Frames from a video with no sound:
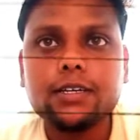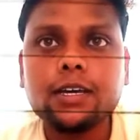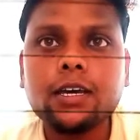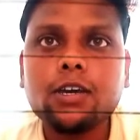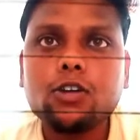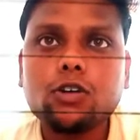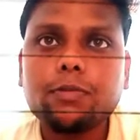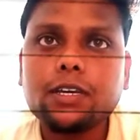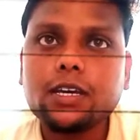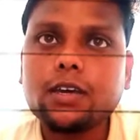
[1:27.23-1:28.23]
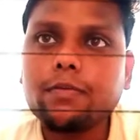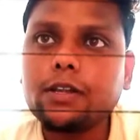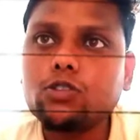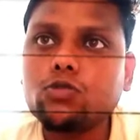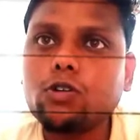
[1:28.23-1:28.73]
ठीक है तो हमने क्या किया
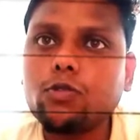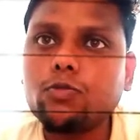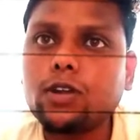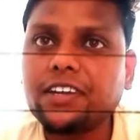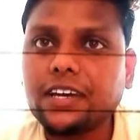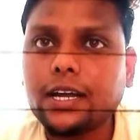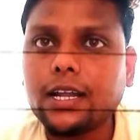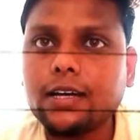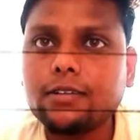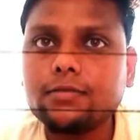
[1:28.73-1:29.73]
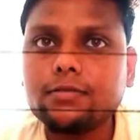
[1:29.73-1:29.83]
पहले थ्रू आउट पूरा निकाला